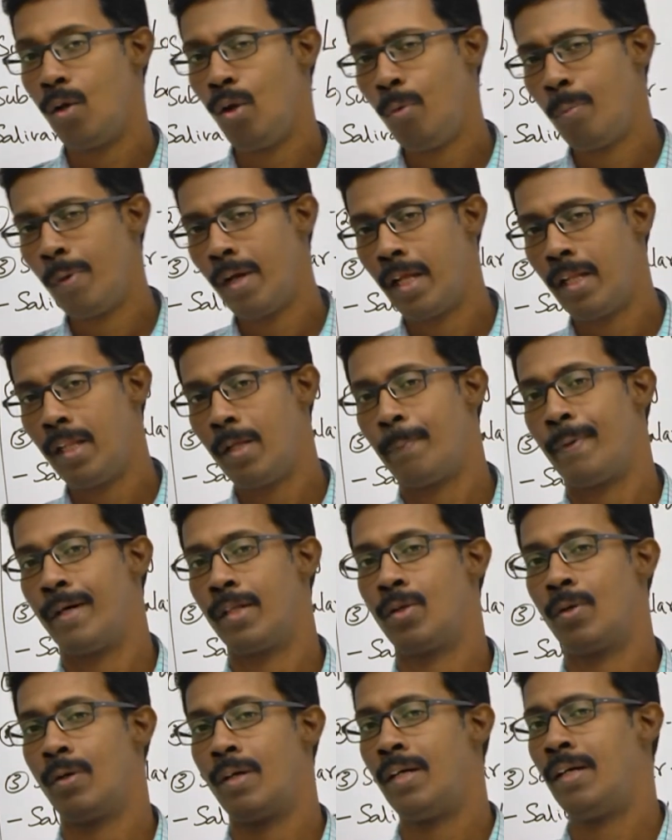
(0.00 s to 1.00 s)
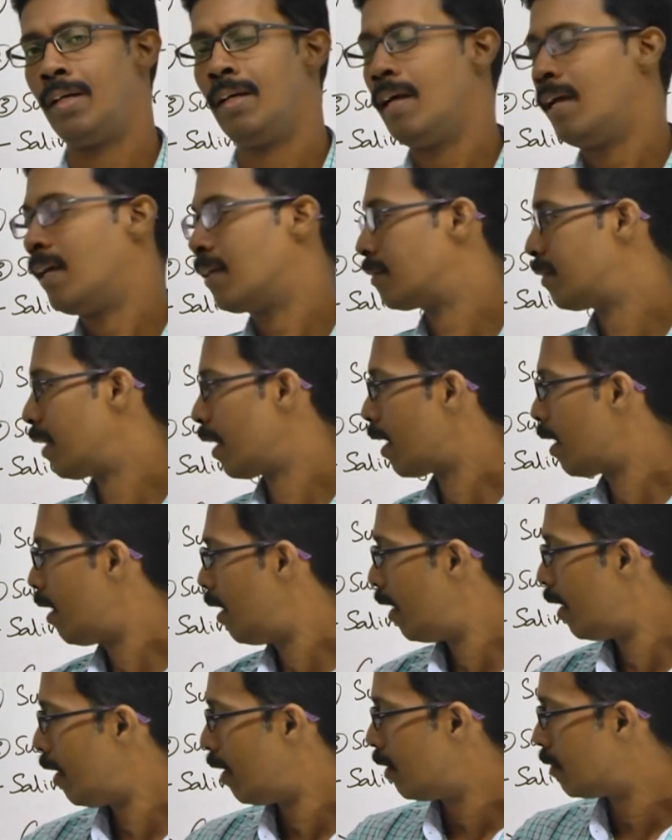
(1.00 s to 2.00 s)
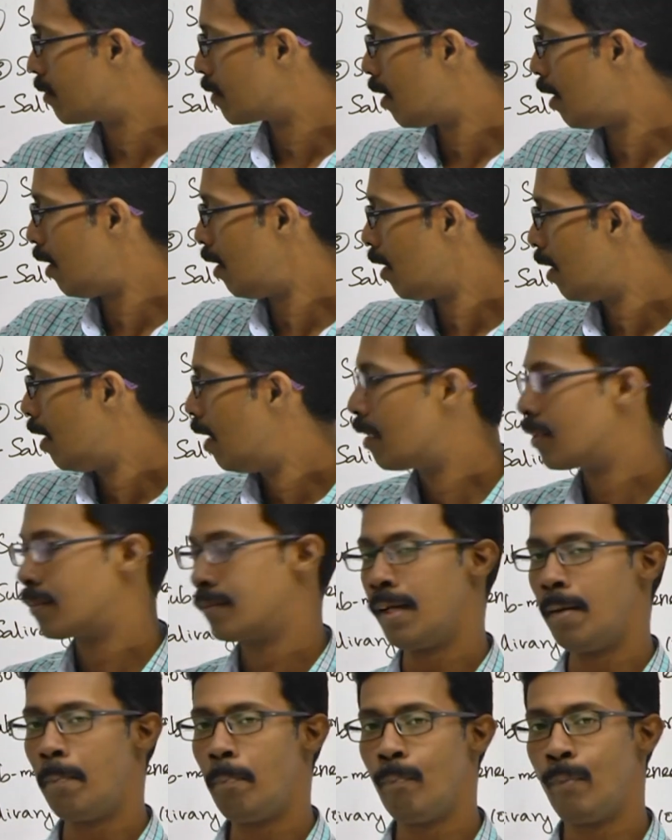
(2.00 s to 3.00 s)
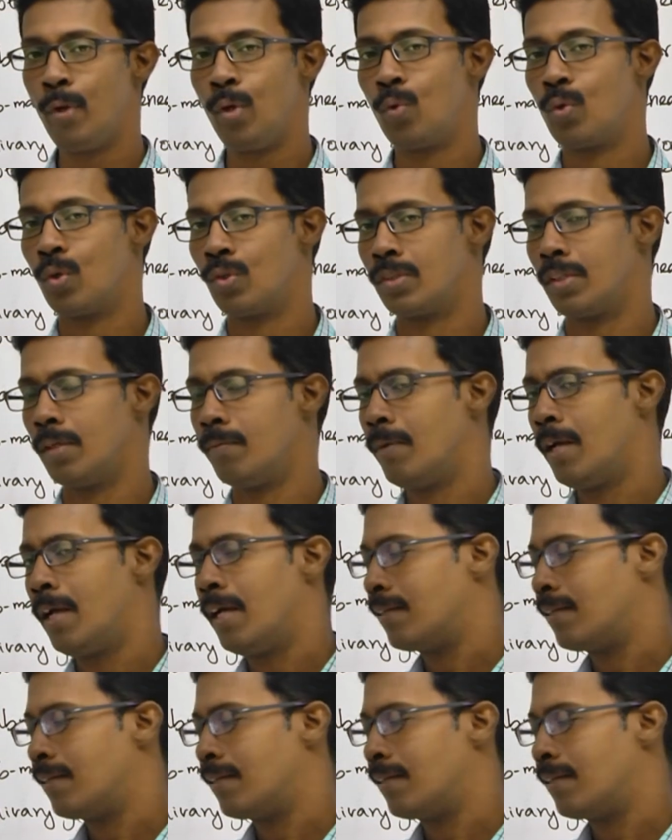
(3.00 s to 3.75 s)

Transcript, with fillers: லியூமன்லேருந்து பார்த்தோன்னா செகண்ட் லேயர் இஸ் கால் சப் மியூகோசா